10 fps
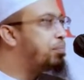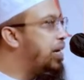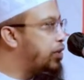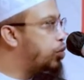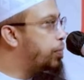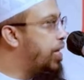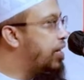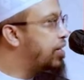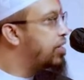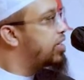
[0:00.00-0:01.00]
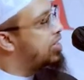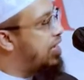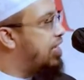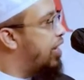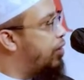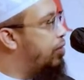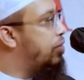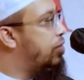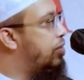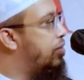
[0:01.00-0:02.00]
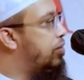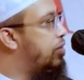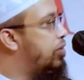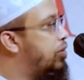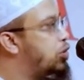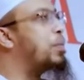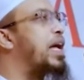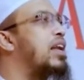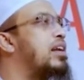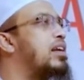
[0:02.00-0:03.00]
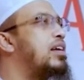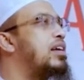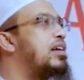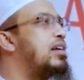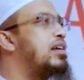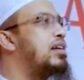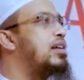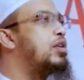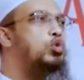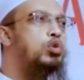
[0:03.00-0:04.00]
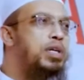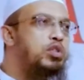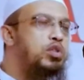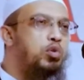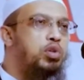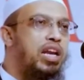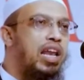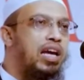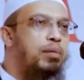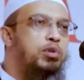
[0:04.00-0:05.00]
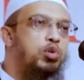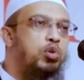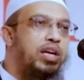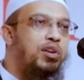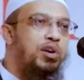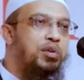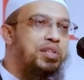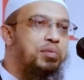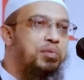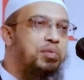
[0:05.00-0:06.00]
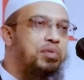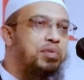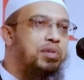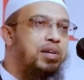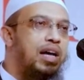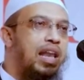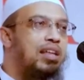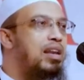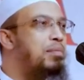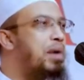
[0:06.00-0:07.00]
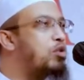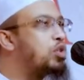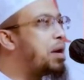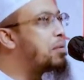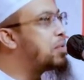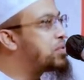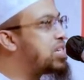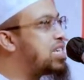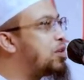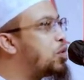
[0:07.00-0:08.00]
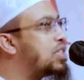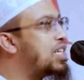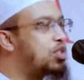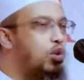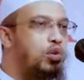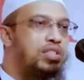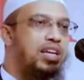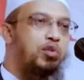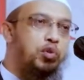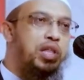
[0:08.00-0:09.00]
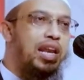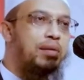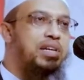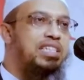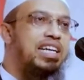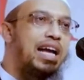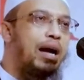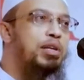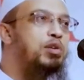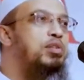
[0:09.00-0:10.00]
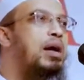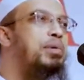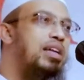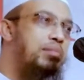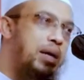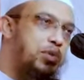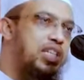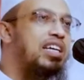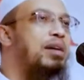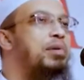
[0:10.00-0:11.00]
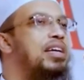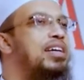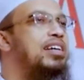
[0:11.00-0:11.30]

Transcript: পেট তোমার খিদাও তোমার তোমার যদি ক্ষুধা না লাগে আমি জোর করে কেন খাওয়াতে যাবো আল্লাহ তালা মানুষকে এমনভাবে সৃষ্টি করেছেন যখন তার ক্ষুধা লাগবে সে খাবে তো খাবে তার বাবার সাথে খাবে